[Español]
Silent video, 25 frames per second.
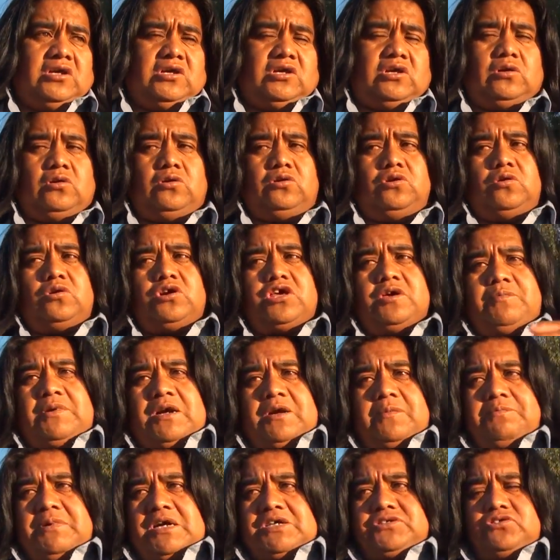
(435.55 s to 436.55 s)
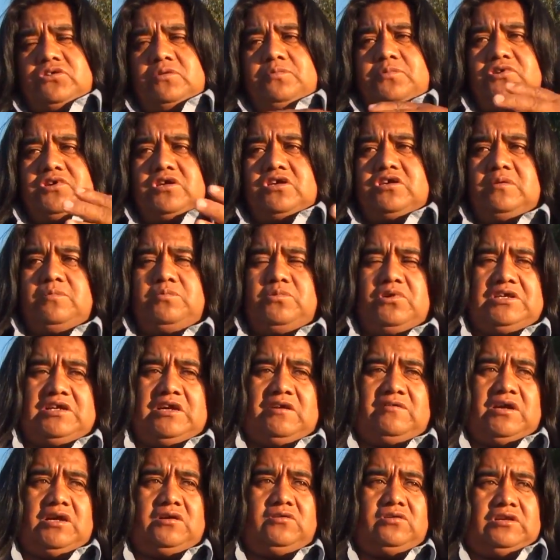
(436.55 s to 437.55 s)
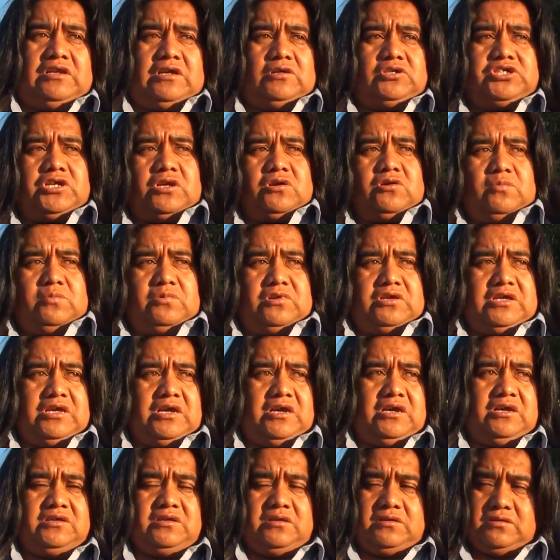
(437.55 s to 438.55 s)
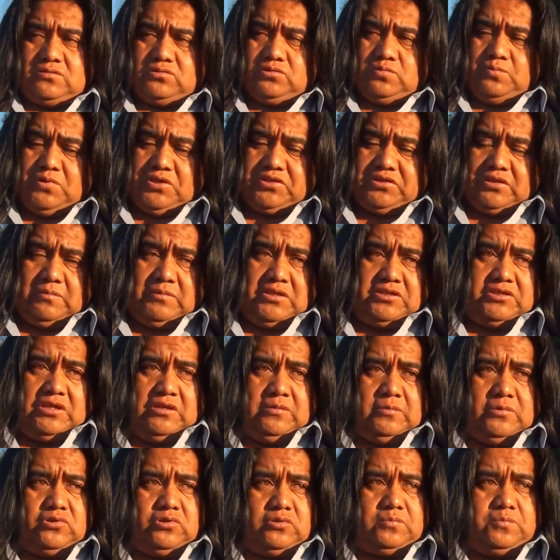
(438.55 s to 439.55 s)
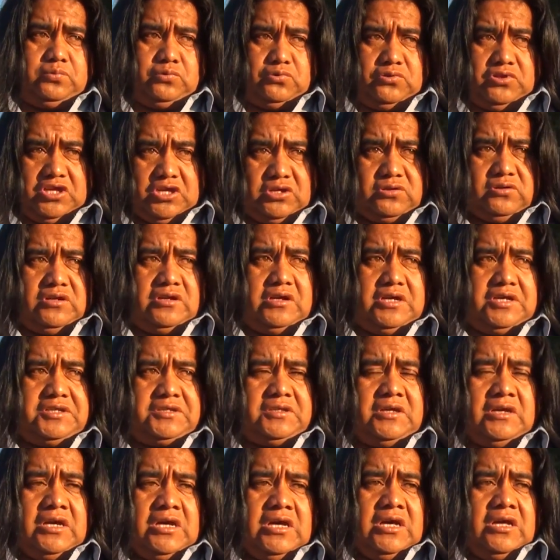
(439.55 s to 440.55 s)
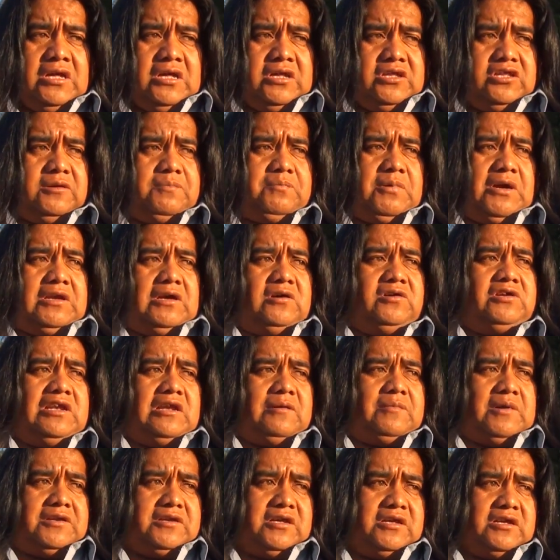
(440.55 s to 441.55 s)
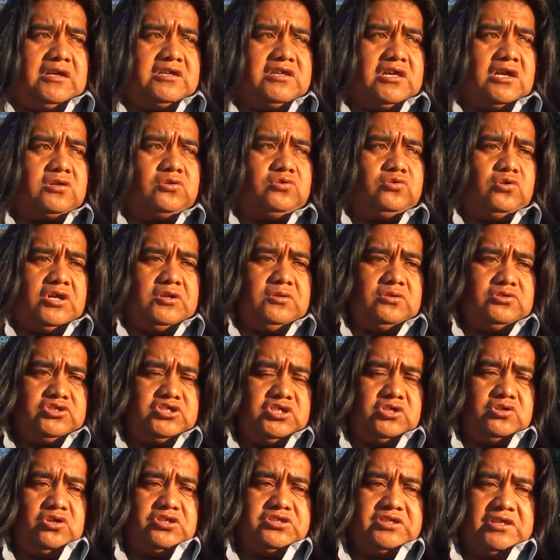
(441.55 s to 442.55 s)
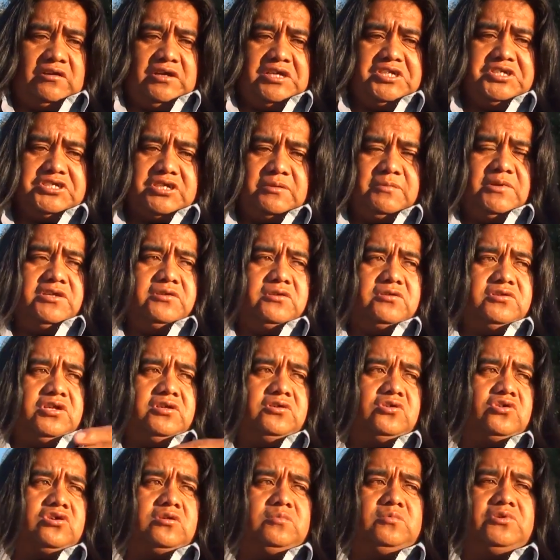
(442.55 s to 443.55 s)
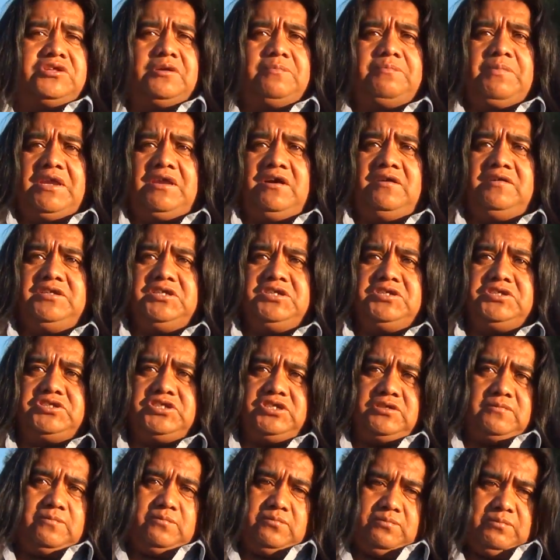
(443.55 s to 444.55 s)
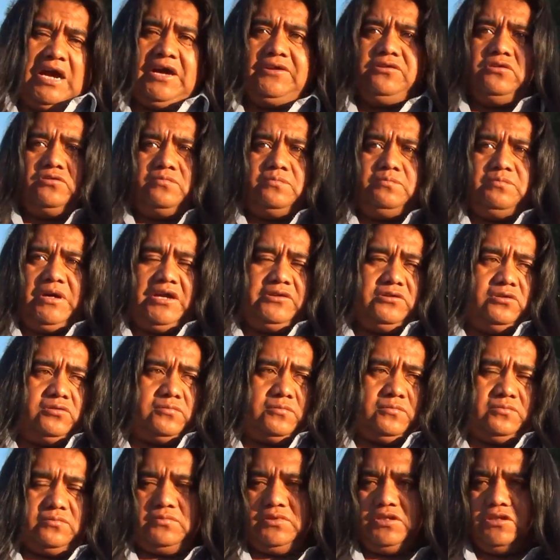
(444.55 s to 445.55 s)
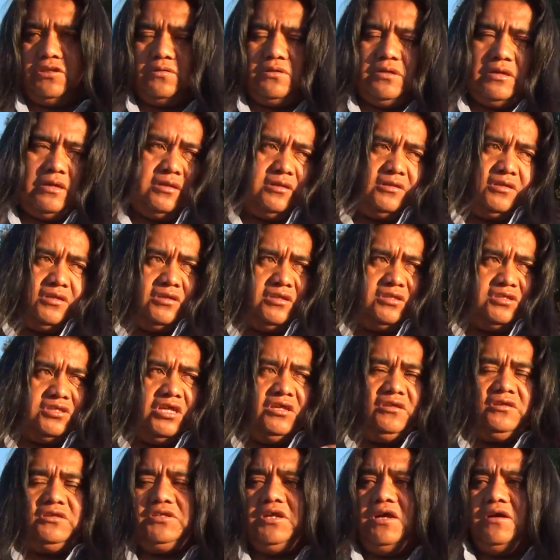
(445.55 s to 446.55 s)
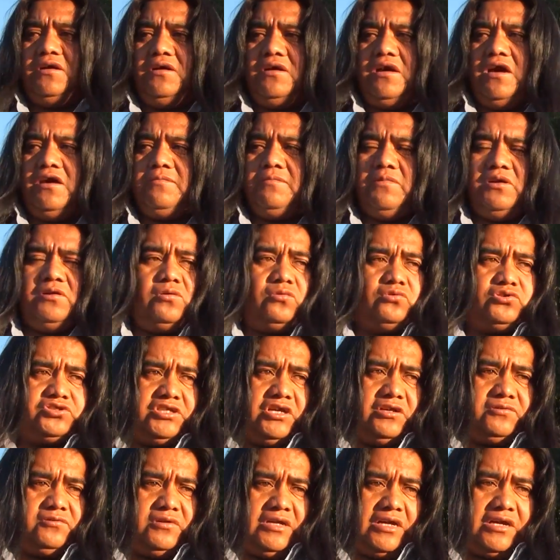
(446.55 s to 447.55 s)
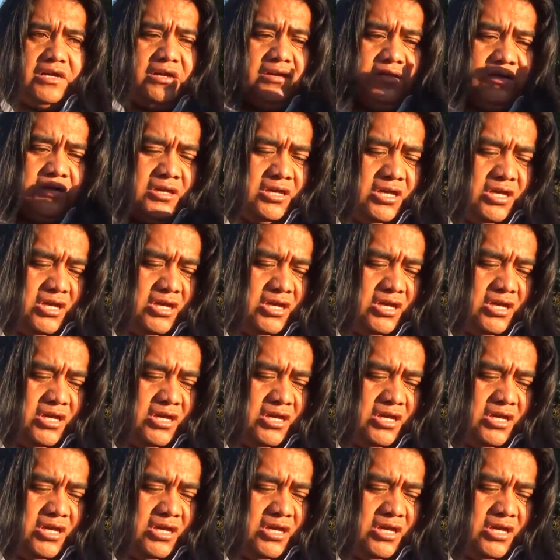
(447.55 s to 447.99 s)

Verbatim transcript: Eh, lo que pasó, por ejemplo, allá abajo en la otra comunidad, supuestamente a lo mejor pudieron haber disparado en la manera que actuaron. Si yo estaba entre medio de ellos, como disparaban entre varios, varios eh, de distintas armas usaron acá.